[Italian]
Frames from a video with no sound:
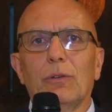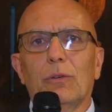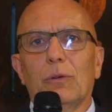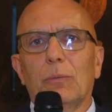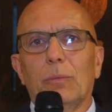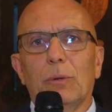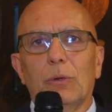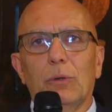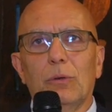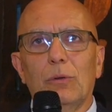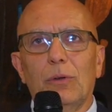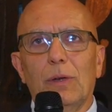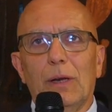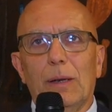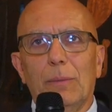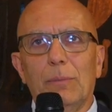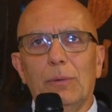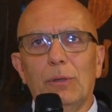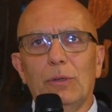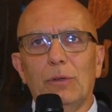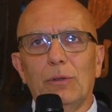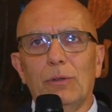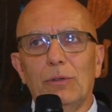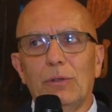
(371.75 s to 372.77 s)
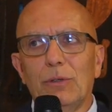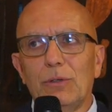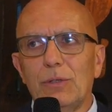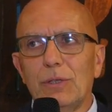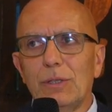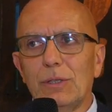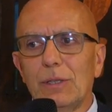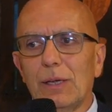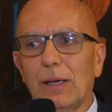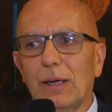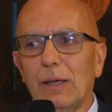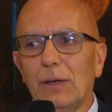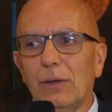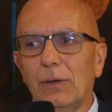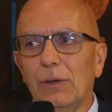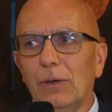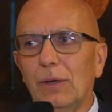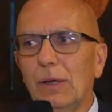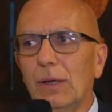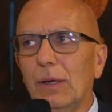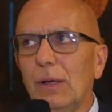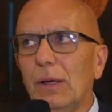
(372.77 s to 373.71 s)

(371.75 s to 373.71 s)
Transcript: soprattutto in ambito diocesano,